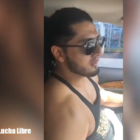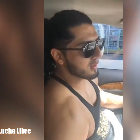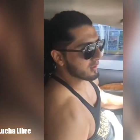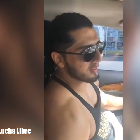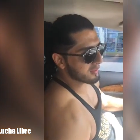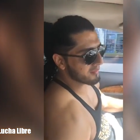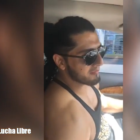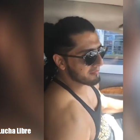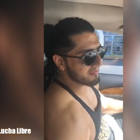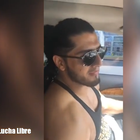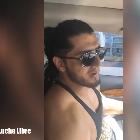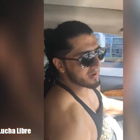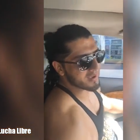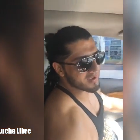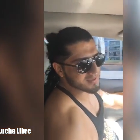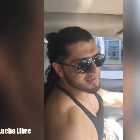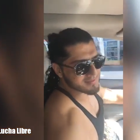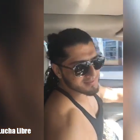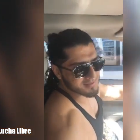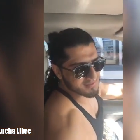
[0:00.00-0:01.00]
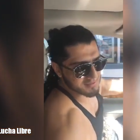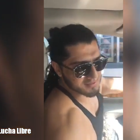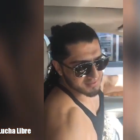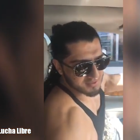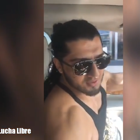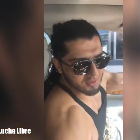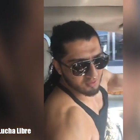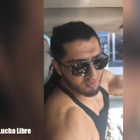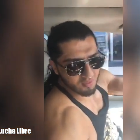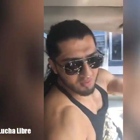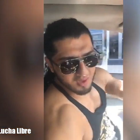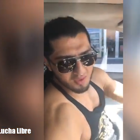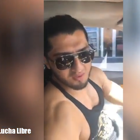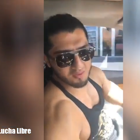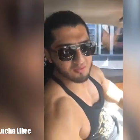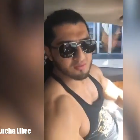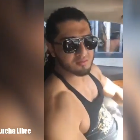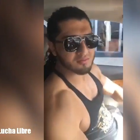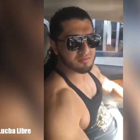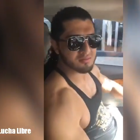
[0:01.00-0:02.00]
Nada más les digo
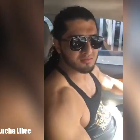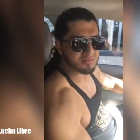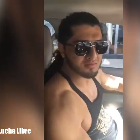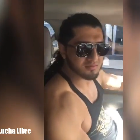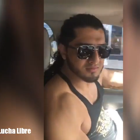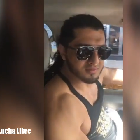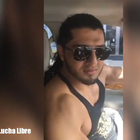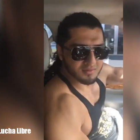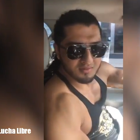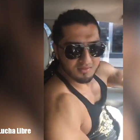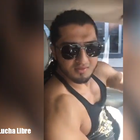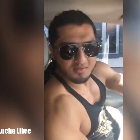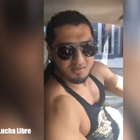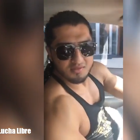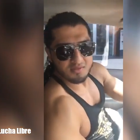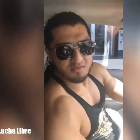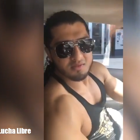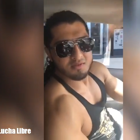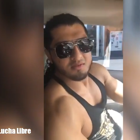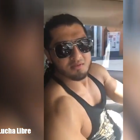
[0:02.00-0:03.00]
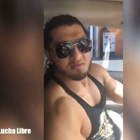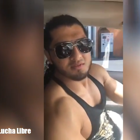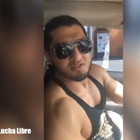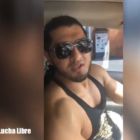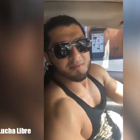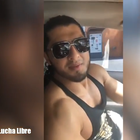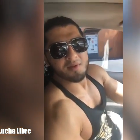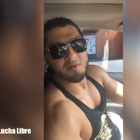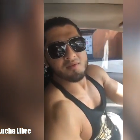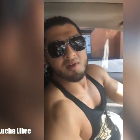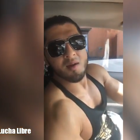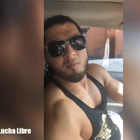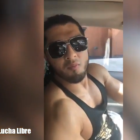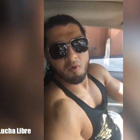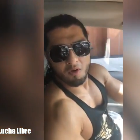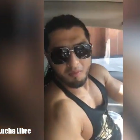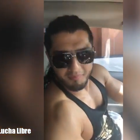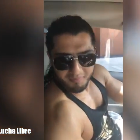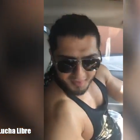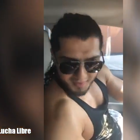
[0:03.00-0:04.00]
algo. Se viene una
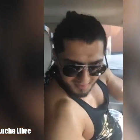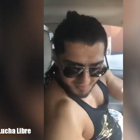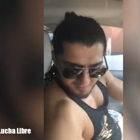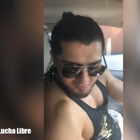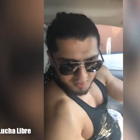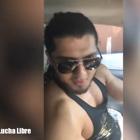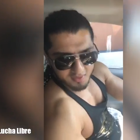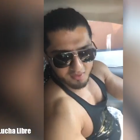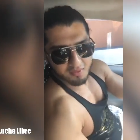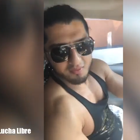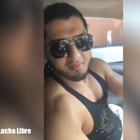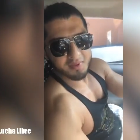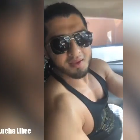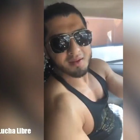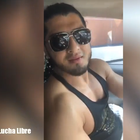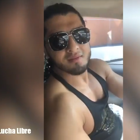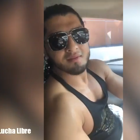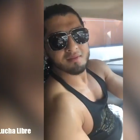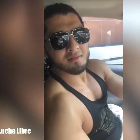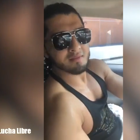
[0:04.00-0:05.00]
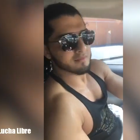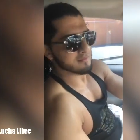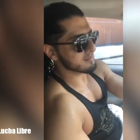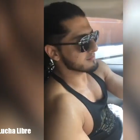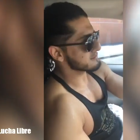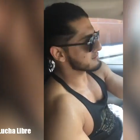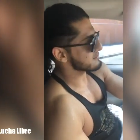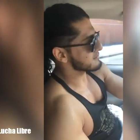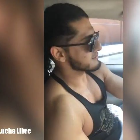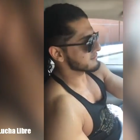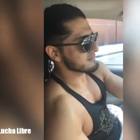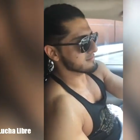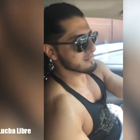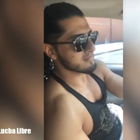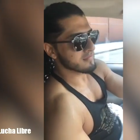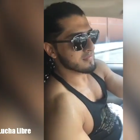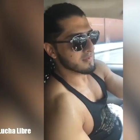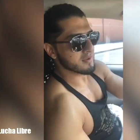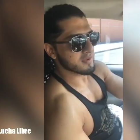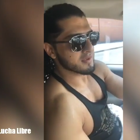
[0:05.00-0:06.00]
bomba, recuérdelo bien.
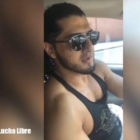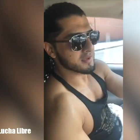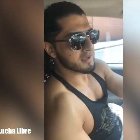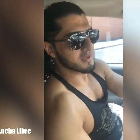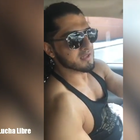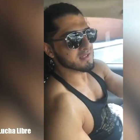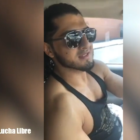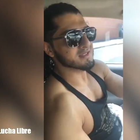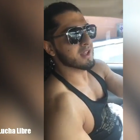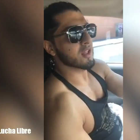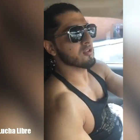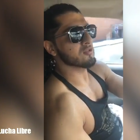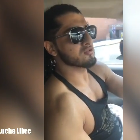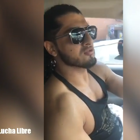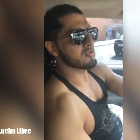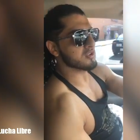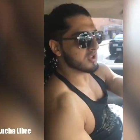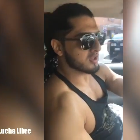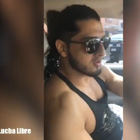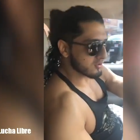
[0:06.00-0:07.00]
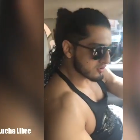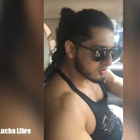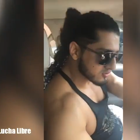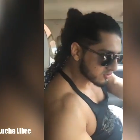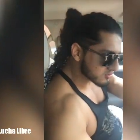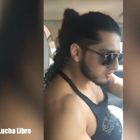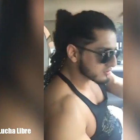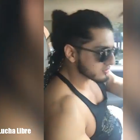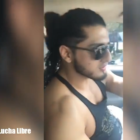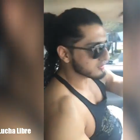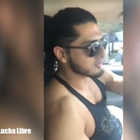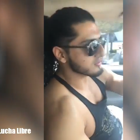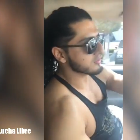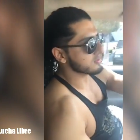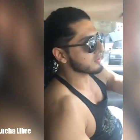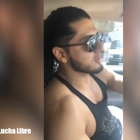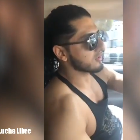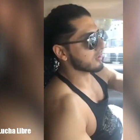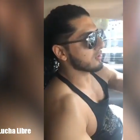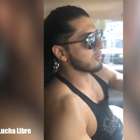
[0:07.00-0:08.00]
Y en Estados Unidos,
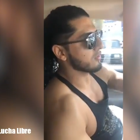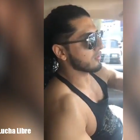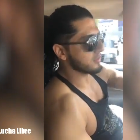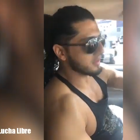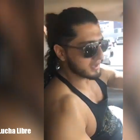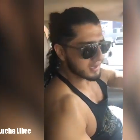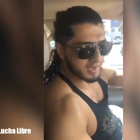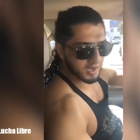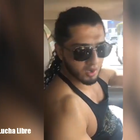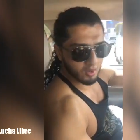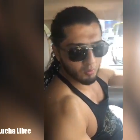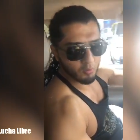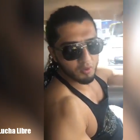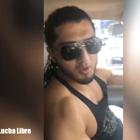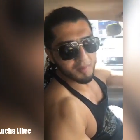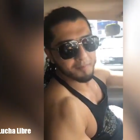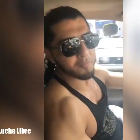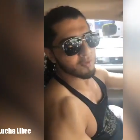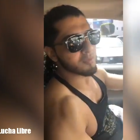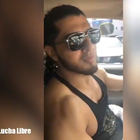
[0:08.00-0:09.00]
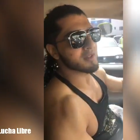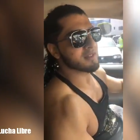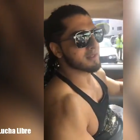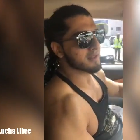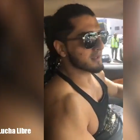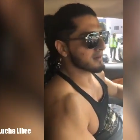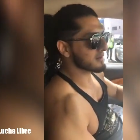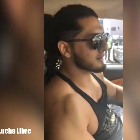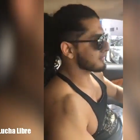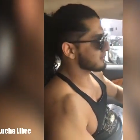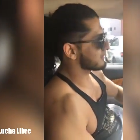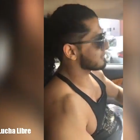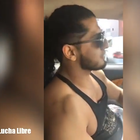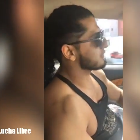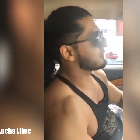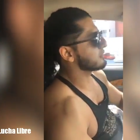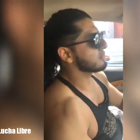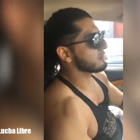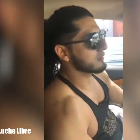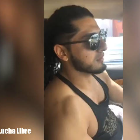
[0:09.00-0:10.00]
lo dije y lo voy a prometer.
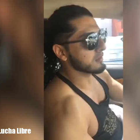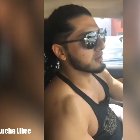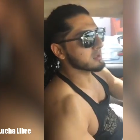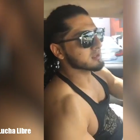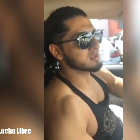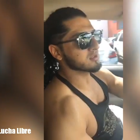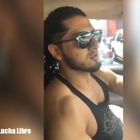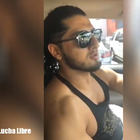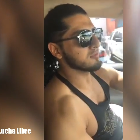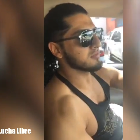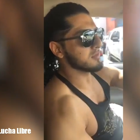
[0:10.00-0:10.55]
Este